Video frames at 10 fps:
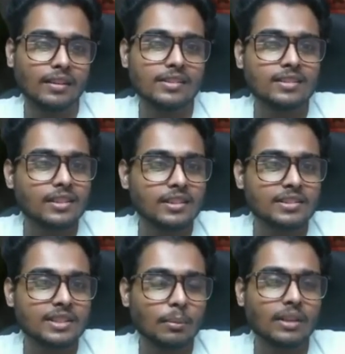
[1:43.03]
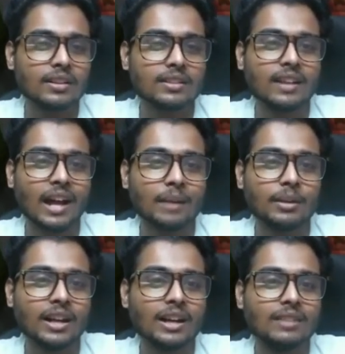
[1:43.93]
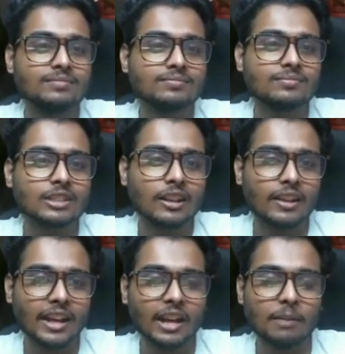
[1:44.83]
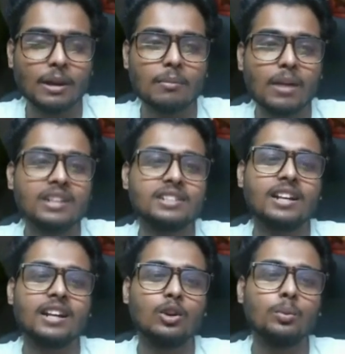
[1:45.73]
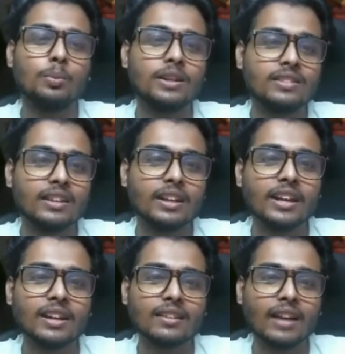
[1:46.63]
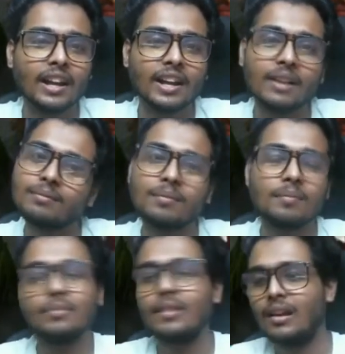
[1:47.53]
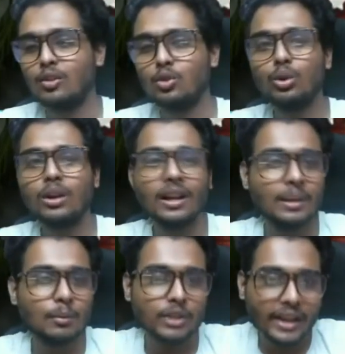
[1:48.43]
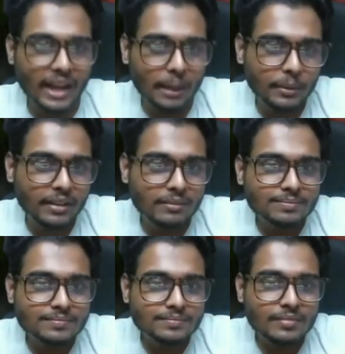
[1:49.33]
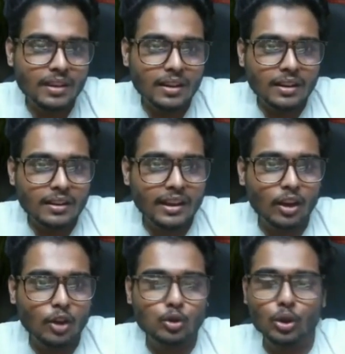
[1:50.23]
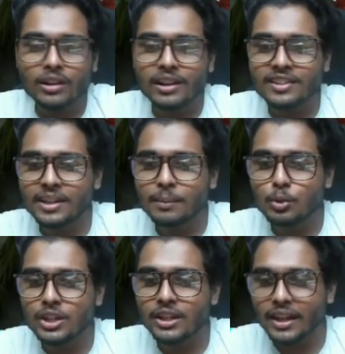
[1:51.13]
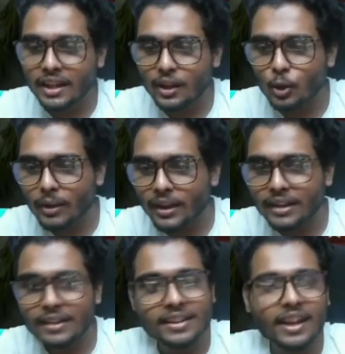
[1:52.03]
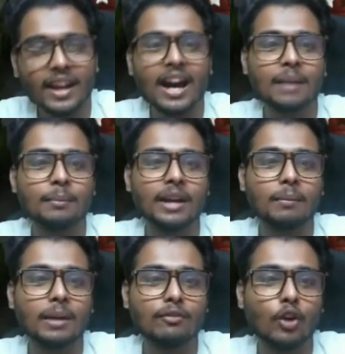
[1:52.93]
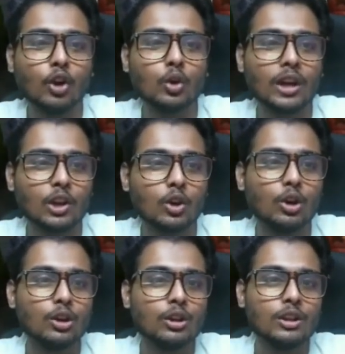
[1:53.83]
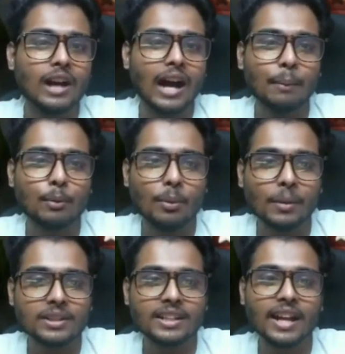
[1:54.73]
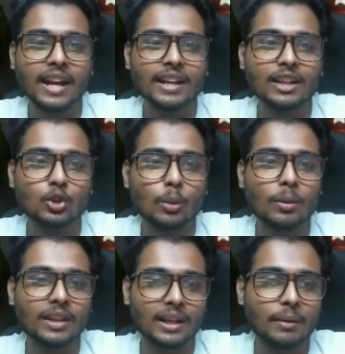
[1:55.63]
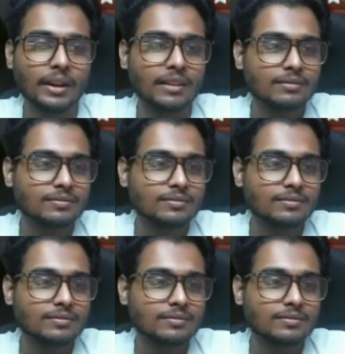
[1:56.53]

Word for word: इतनी जबरदस्त आर्मी ना एक बार मास्टर कर लो फिर जिंदगी के सारे दुख खत्म हो जाएंगे आपके ठीक है और जो लोग लेजेंड पुशिंग कर रहे हो भाई ये आर्मी एक बार फॉलो कर लो आपको मजे ना आए ना तो बताना भाई